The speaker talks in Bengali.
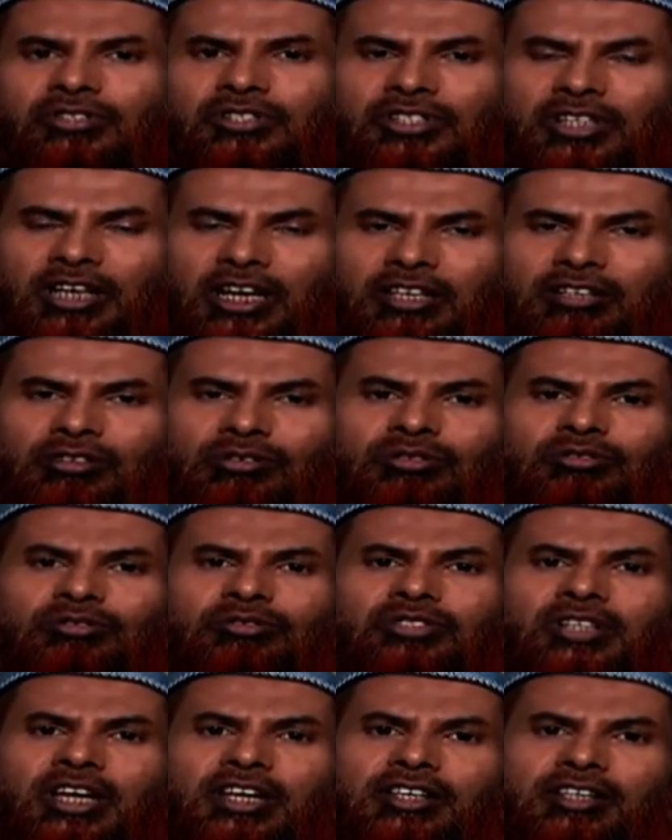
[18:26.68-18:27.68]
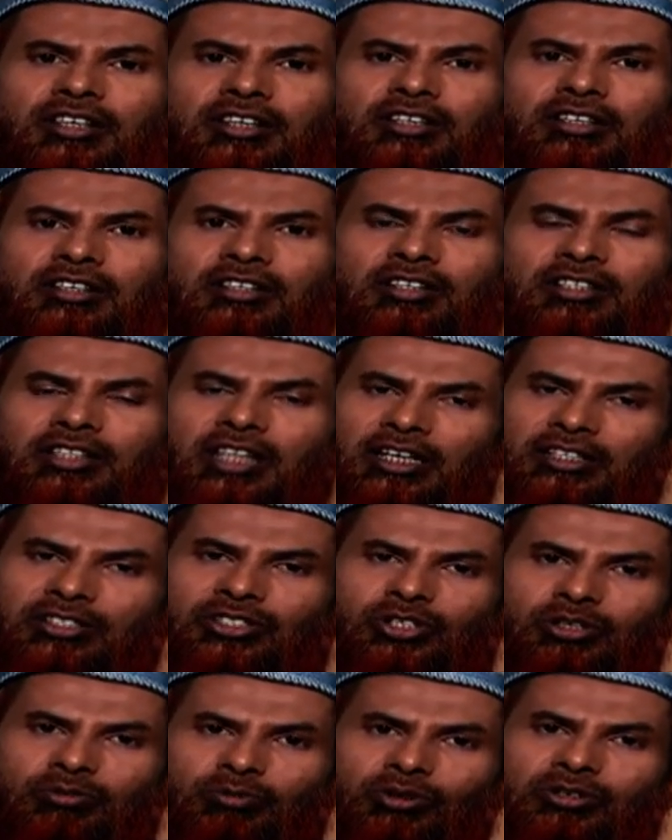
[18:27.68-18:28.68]
এবং সেই অনুযায়ী
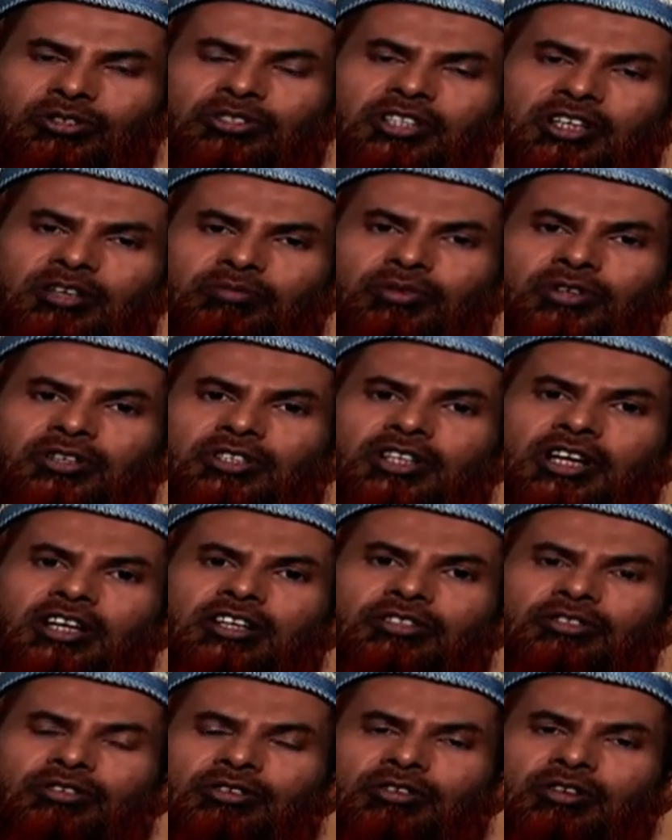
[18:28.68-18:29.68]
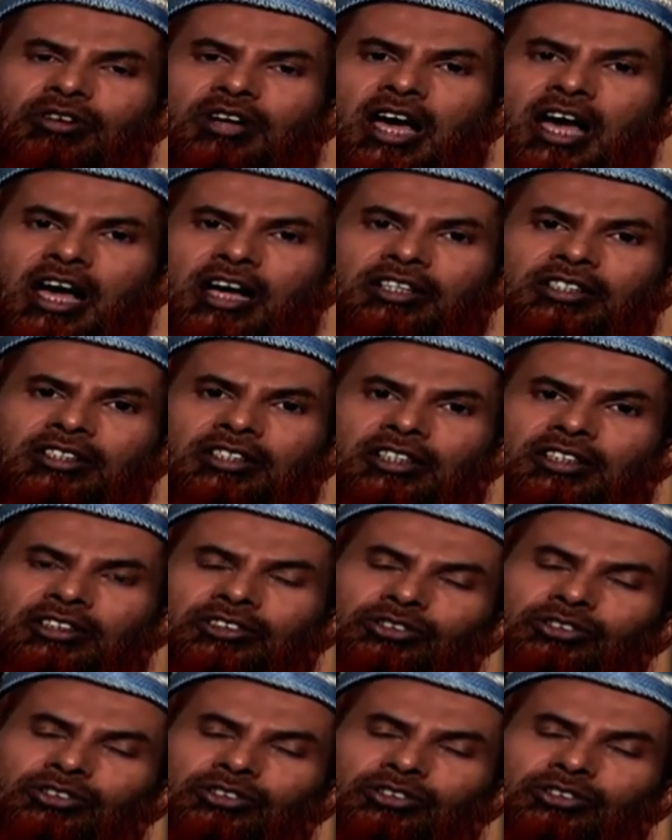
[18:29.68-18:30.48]
তার জীবনকে পরিচালিত করা